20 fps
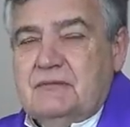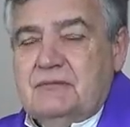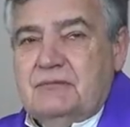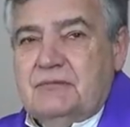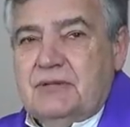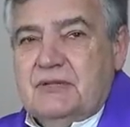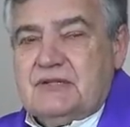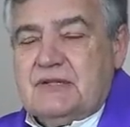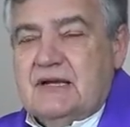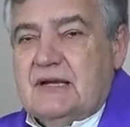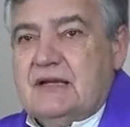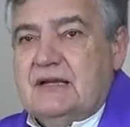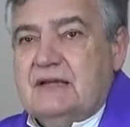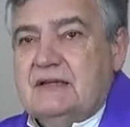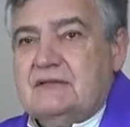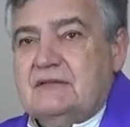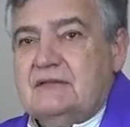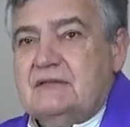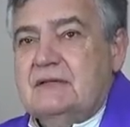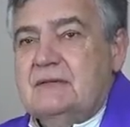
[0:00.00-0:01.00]
pasaje,
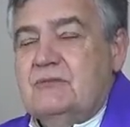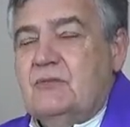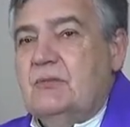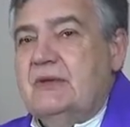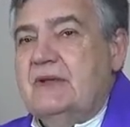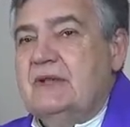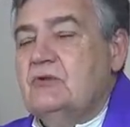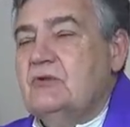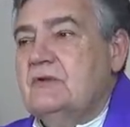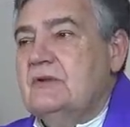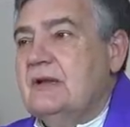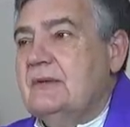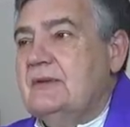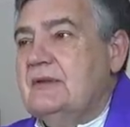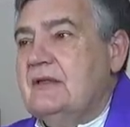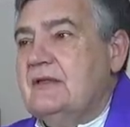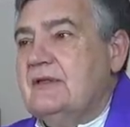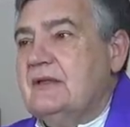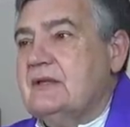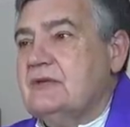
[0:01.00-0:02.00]
este momento de la
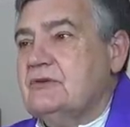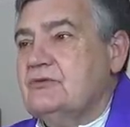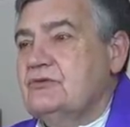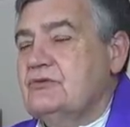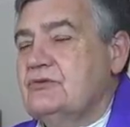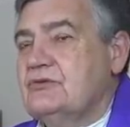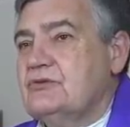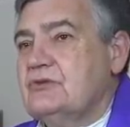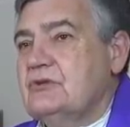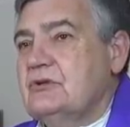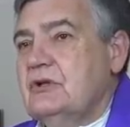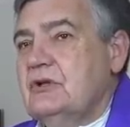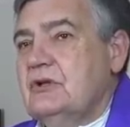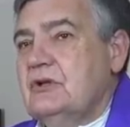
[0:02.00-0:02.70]
vida de Jesús,